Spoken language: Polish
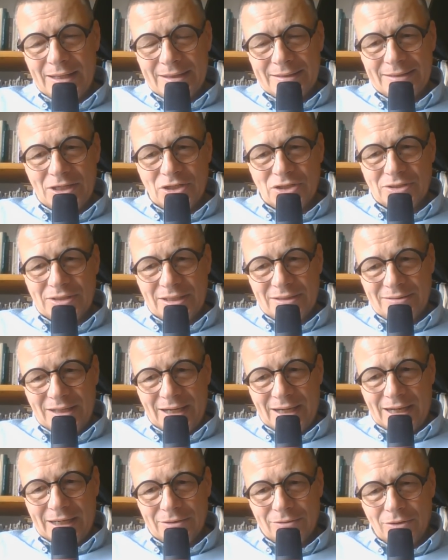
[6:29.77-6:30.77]
też
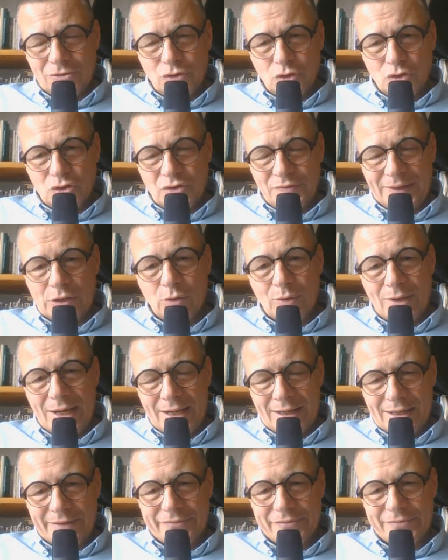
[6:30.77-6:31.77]
taka no, dość
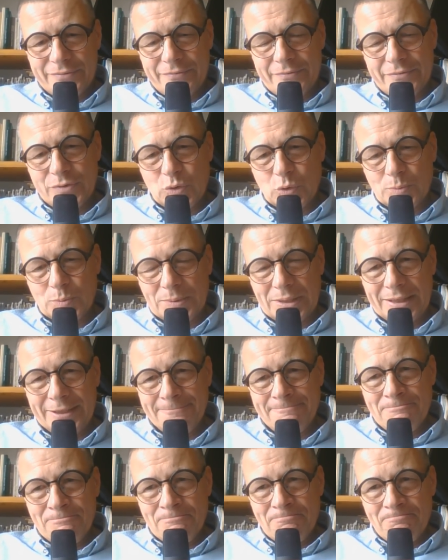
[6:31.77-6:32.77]
wieloraka w, w
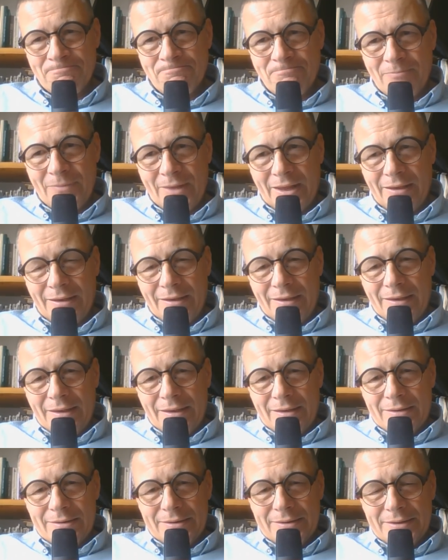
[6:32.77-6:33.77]
sumie.
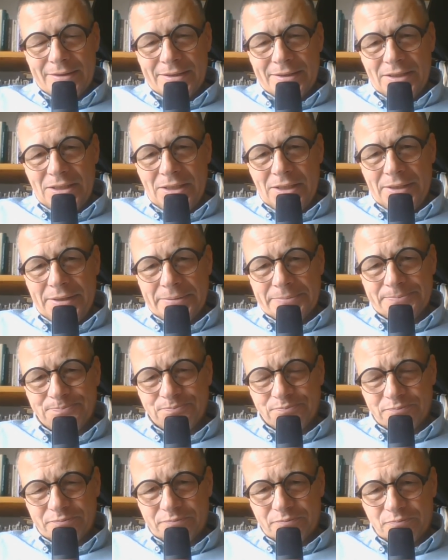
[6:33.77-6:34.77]
I
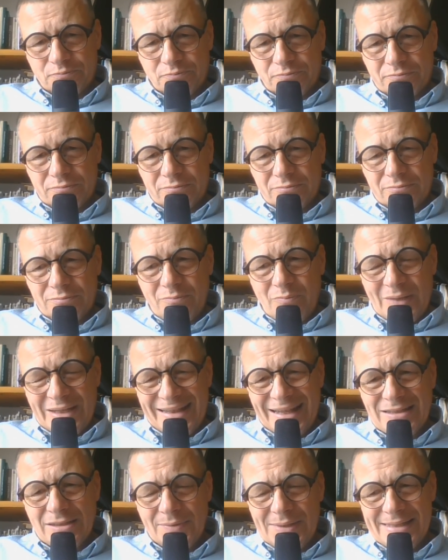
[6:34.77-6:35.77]

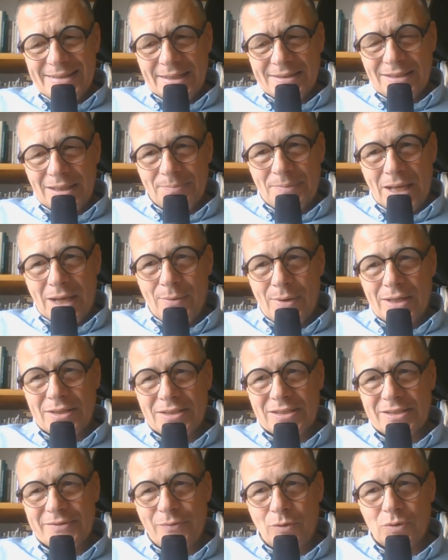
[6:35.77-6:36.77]
ta cywilizacja miała
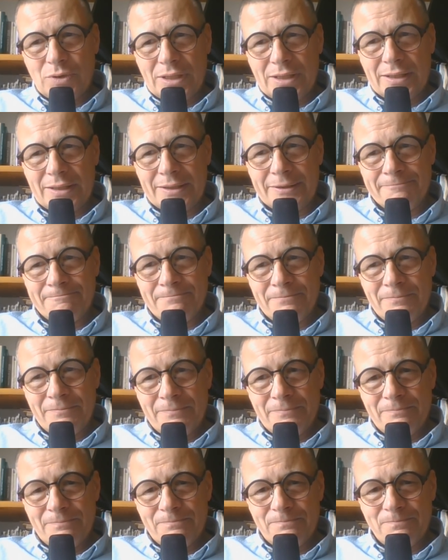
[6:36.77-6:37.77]
swoje
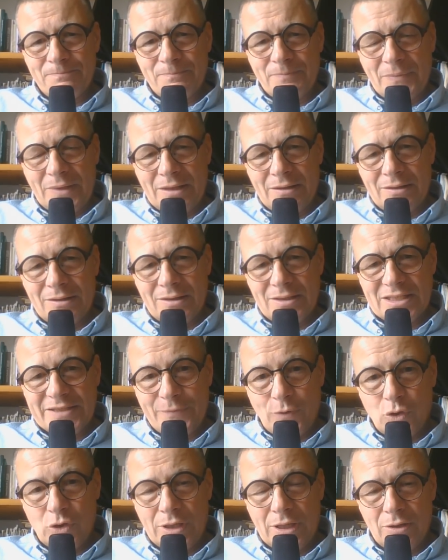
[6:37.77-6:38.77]
Mm, y,
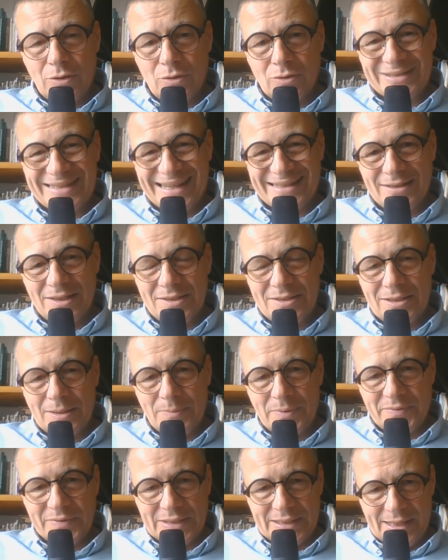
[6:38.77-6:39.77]
swoją tradycję
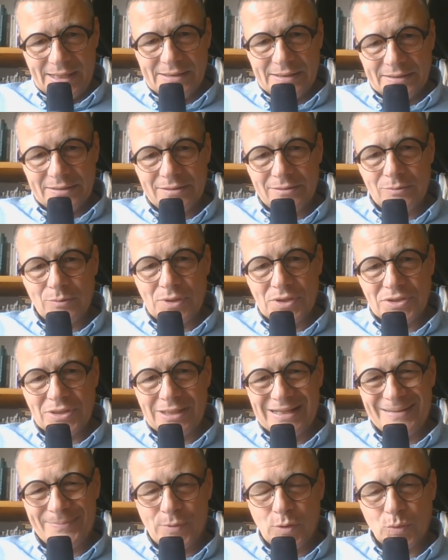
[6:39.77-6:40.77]
pewnych elit, które
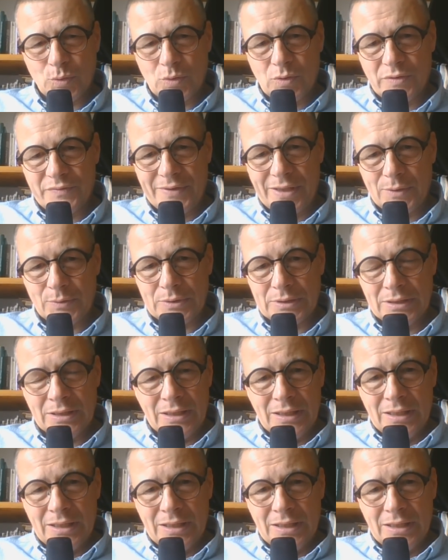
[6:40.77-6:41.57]
się reprodukowały